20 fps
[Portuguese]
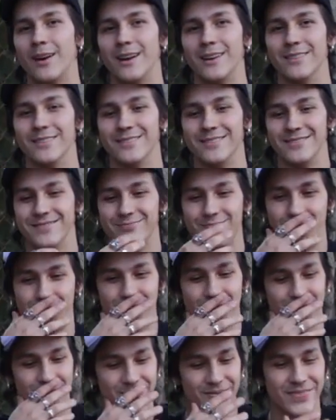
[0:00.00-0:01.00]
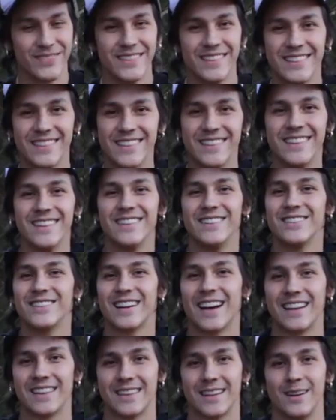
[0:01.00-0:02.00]
mano.
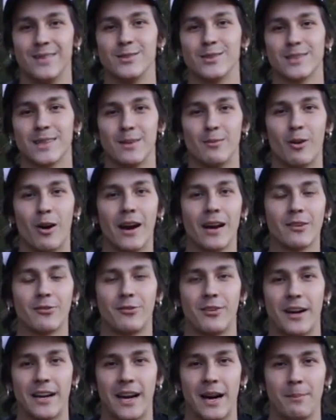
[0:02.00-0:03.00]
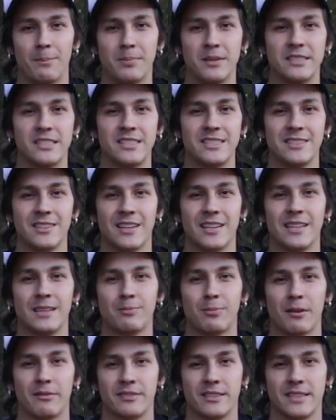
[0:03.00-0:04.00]
Catamos, um wi-fi rapidinho ali
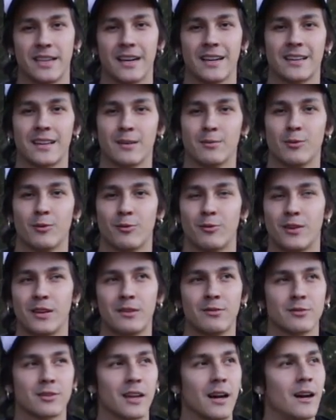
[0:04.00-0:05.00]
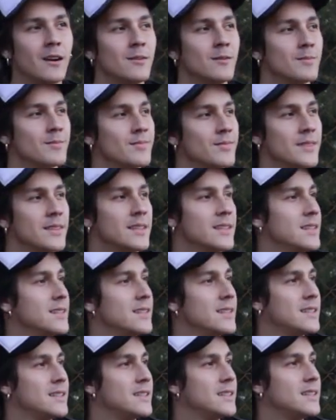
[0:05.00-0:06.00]
para avisar que estamos vivos e tal.
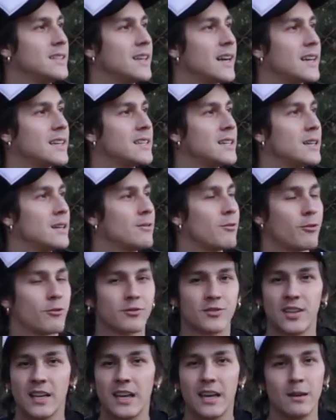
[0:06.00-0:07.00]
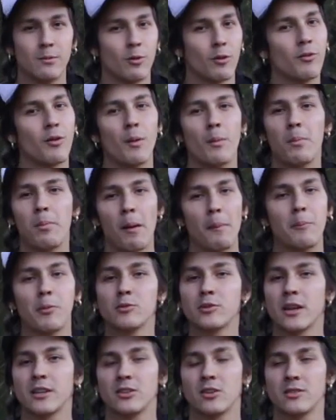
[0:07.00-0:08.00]
E aí seguimos, vamos para a
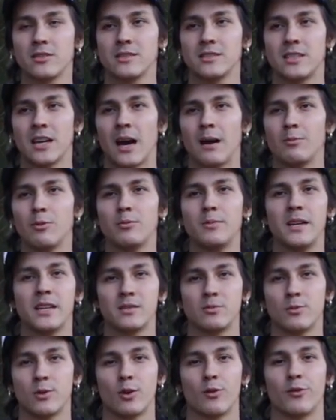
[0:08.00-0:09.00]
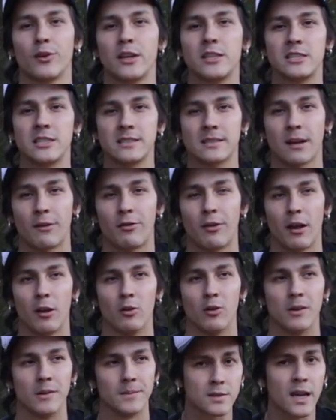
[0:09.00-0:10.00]
Punta de Diablo mesmo, que o frentista
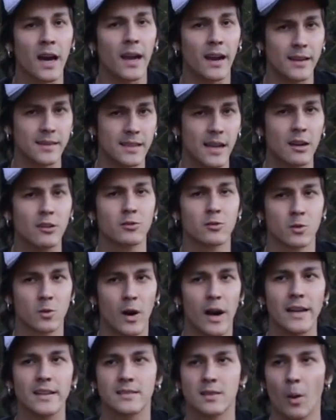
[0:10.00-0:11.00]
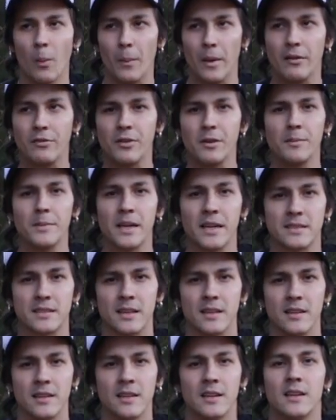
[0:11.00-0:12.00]
falou. Os caras lá no Uruguai eles são bem
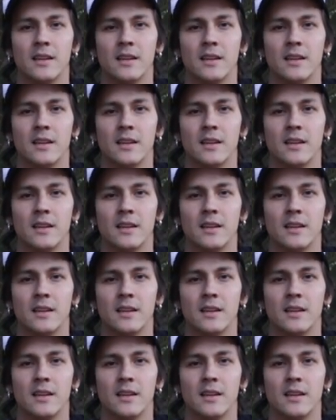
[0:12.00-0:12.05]
firmeza